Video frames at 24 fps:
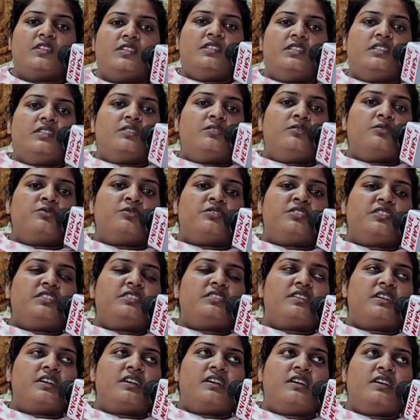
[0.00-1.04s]
ये तो उचित
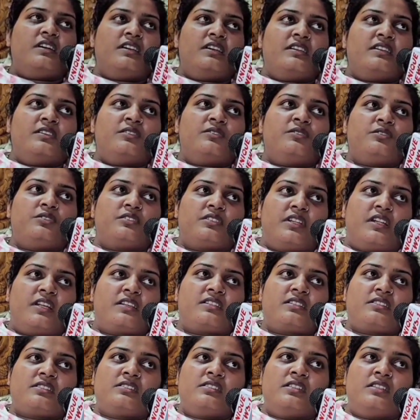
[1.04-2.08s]
कहाँ है ये तो
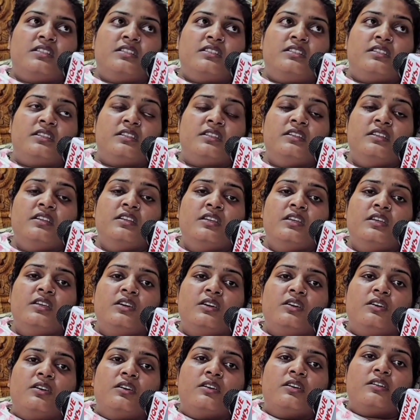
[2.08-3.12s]
सरासर गलत है
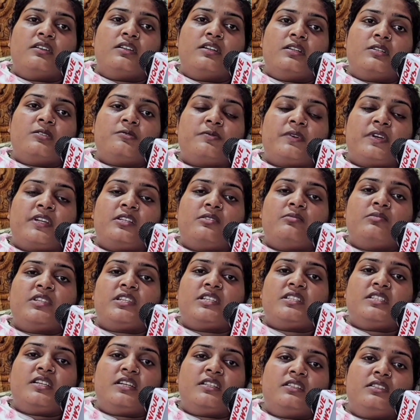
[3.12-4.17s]
और हॉर्स फायरिंग मैंने
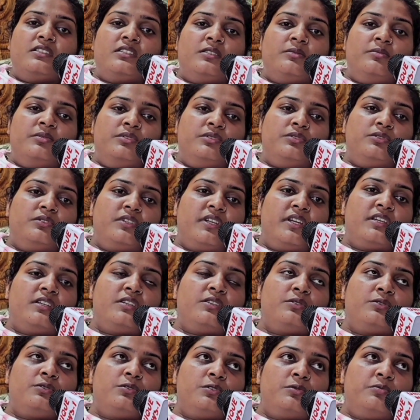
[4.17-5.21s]
जहाँ तक अभी सुना है कि
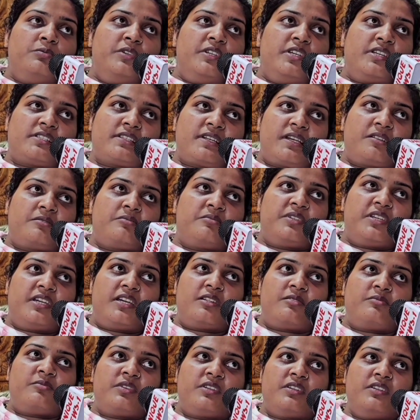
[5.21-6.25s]
रोक भी है शायद
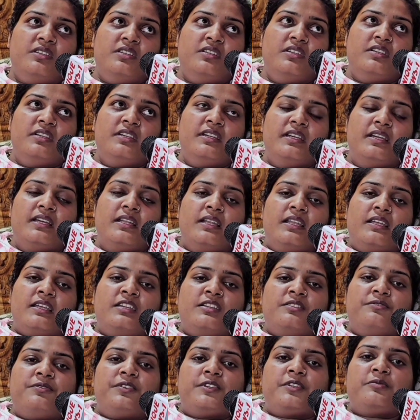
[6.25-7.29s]
बिहार में
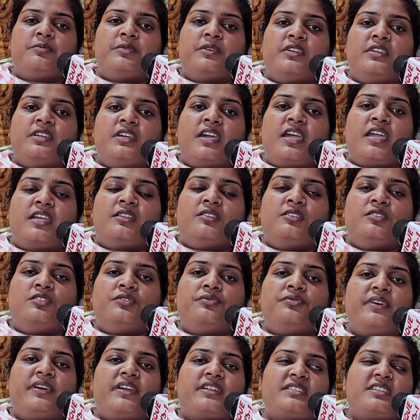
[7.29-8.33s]
लेकिन फिर भी ये आए दिनों
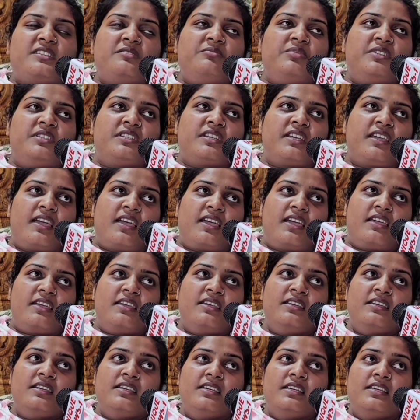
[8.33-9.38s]
फैशन बन गया है
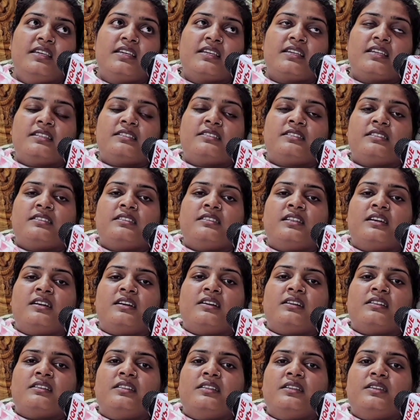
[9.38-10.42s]
कि जितना
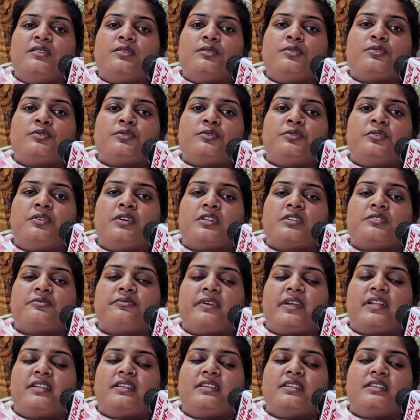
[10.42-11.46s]
अधिक जो हॉर्स
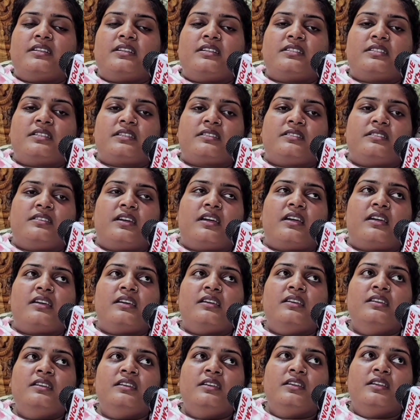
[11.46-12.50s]
फायरिंग कर सकता
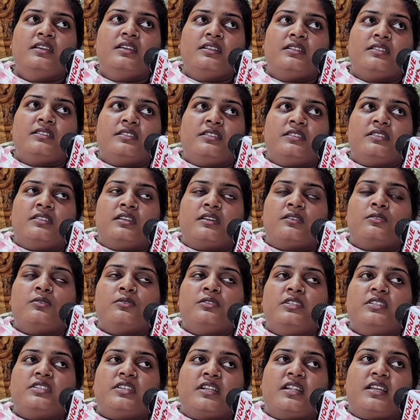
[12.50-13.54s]
है जितना
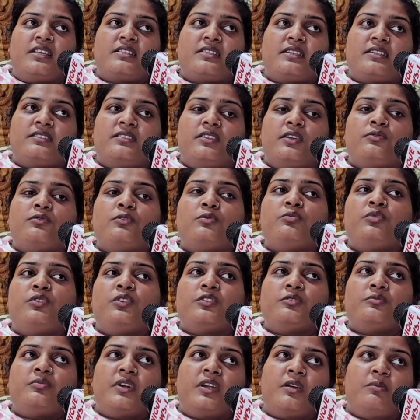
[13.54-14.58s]
गोली चला सकता है वो
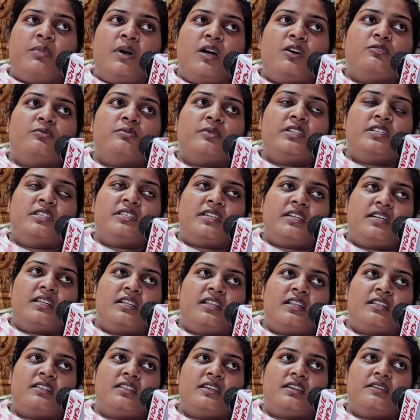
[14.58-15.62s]
बहुत बड़ा बाहुबली
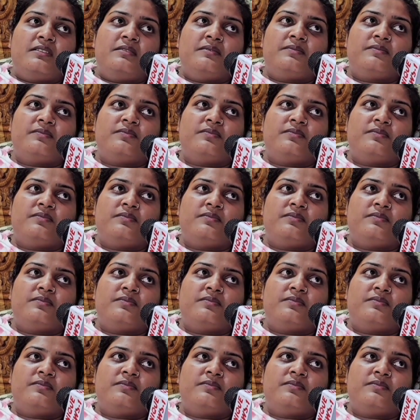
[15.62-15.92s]
कहलाता है